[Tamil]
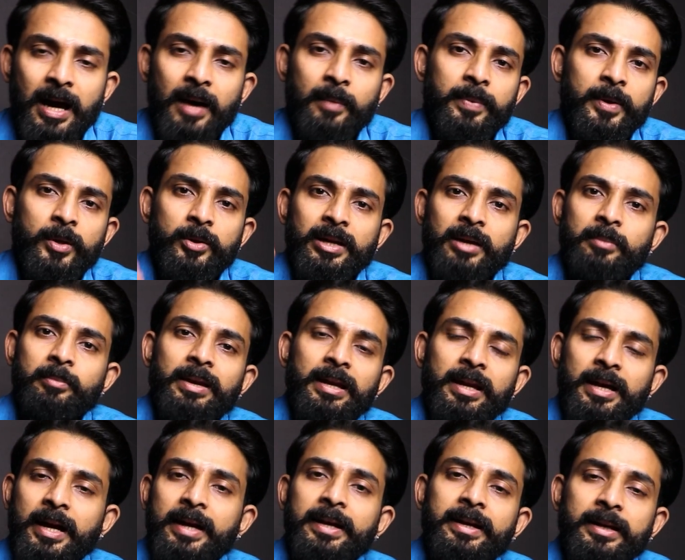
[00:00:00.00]
அப்படி ஒரு
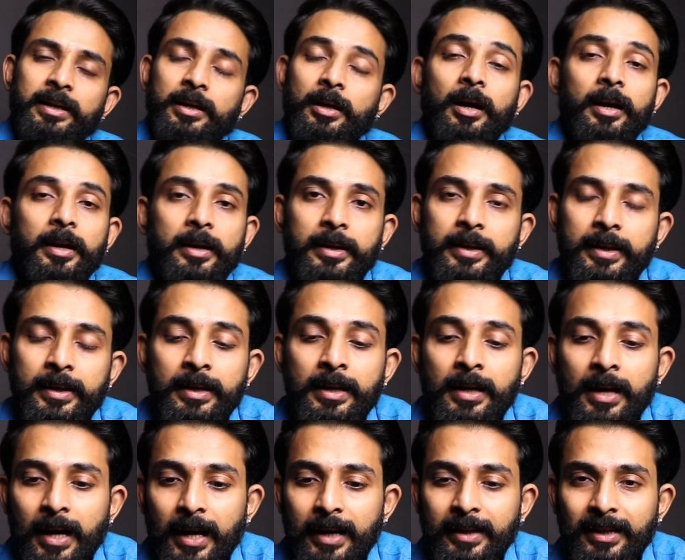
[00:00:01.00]
எம்எல்ஏ ஆகிட்டீங்க ஆல்ரெடி
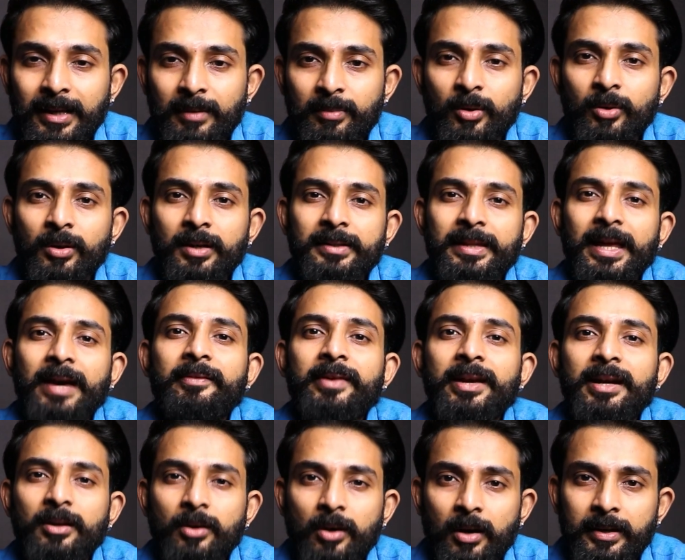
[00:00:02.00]
அதுக்கப்புறம் உங்களுக்கு
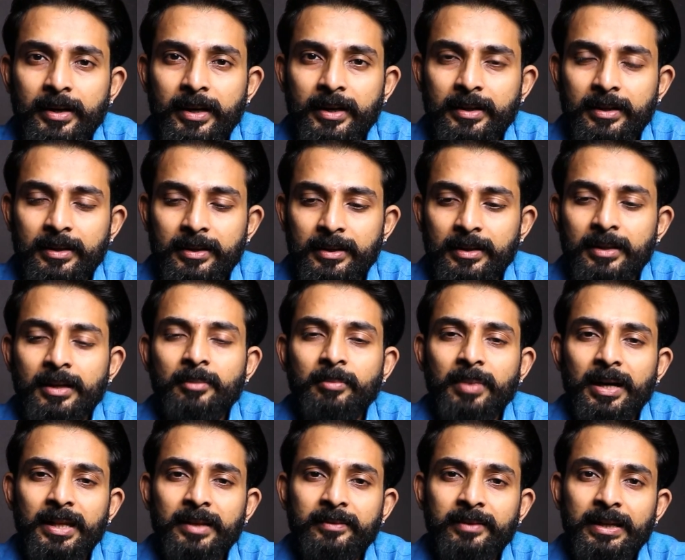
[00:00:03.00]
தேவையான காண்டாக்ட் இருக்குது
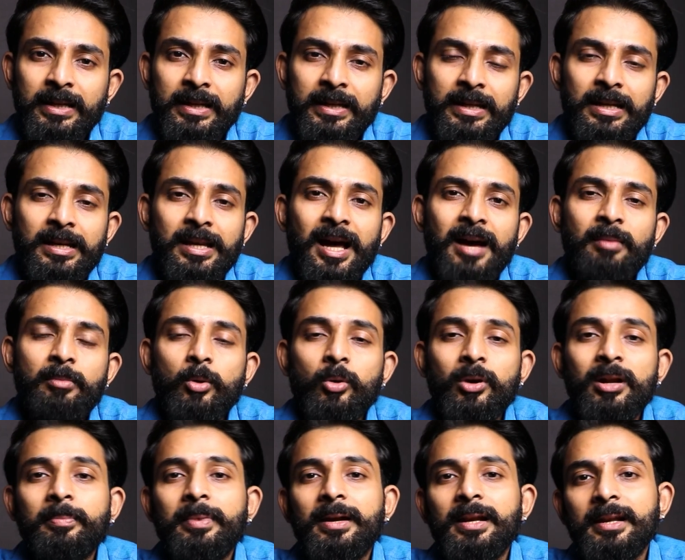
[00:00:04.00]
பதவியில் இல்லாமல்
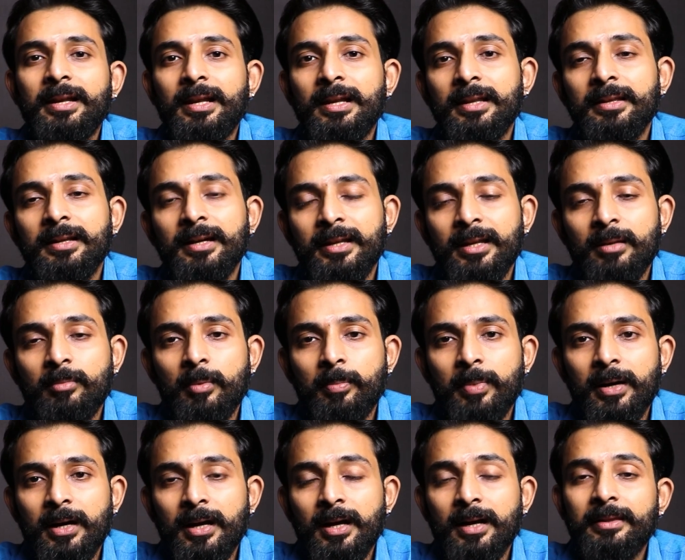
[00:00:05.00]
கூட பல நல்லதுகளை நம்ம
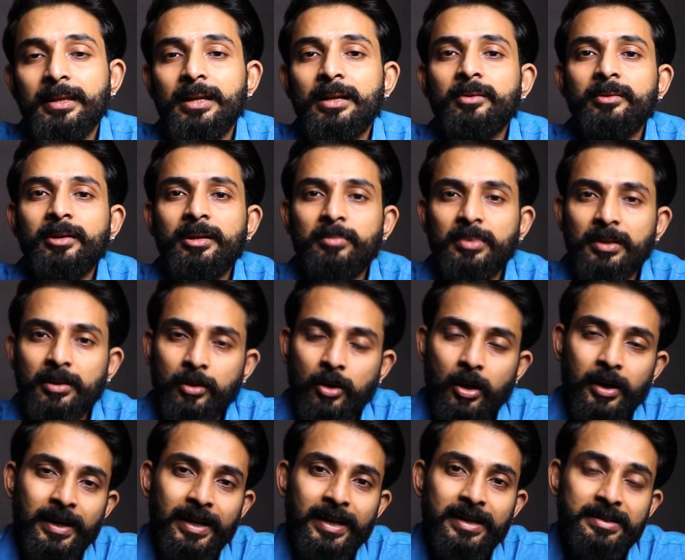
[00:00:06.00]
பண்ணலாம் அந்தளவுக்கு நமக்கு
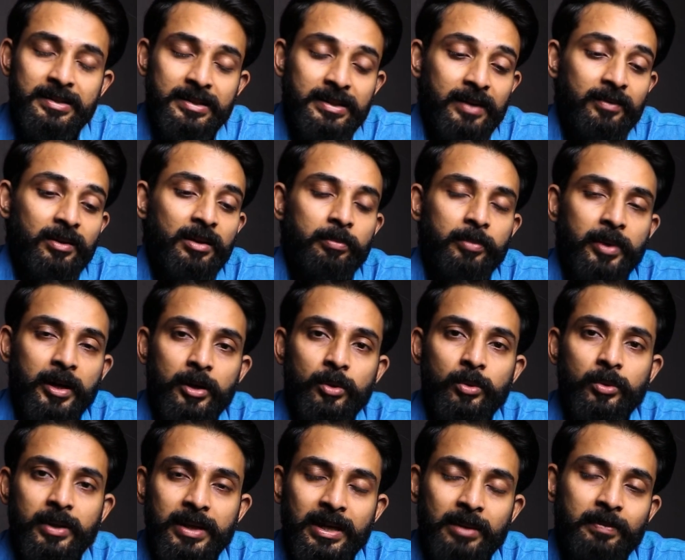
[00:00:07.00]
காண்டாக்ட்ஸ் டெவலப்
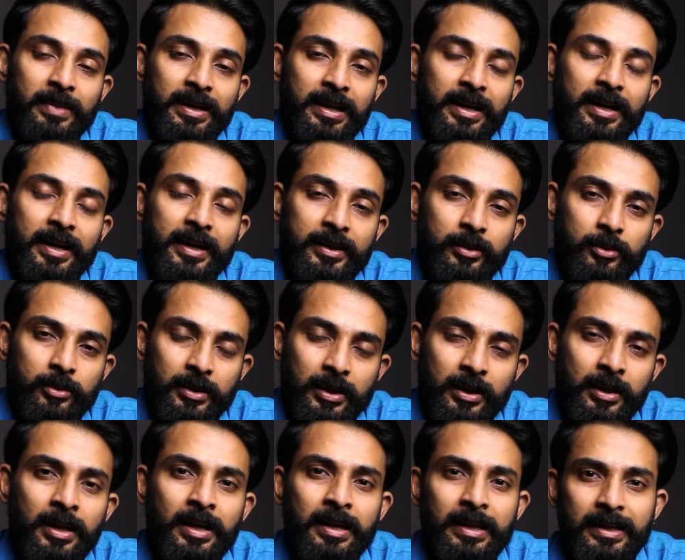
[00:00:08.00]
ஆகிடும் ஒரு எம்எல்ஏ
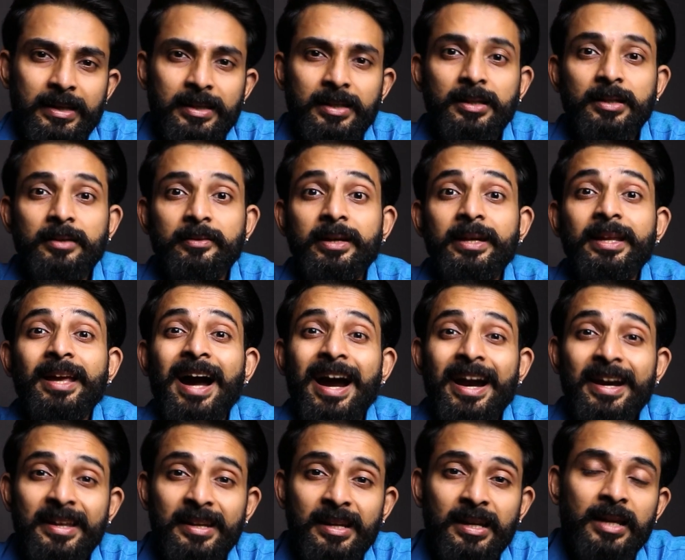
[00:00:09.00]
ஆகிட்டோம்னா இதுக்கு வேண்டி
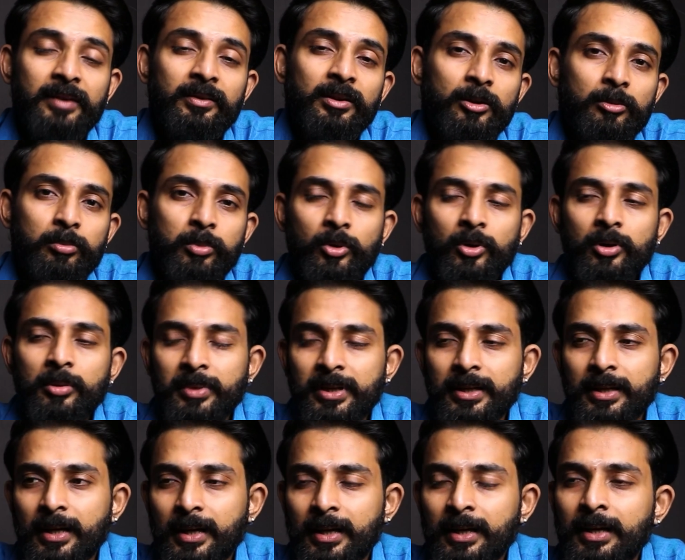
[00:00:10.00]
அழகிற லெவலுக்கு போனோம்
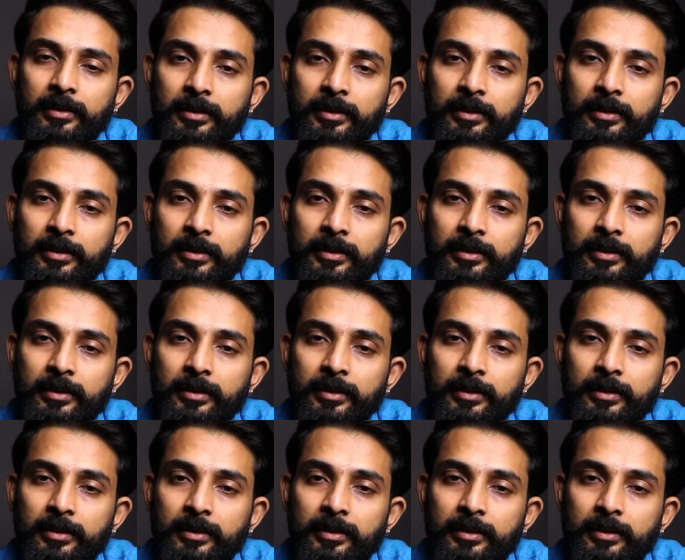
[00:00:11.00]
அப்படின்னா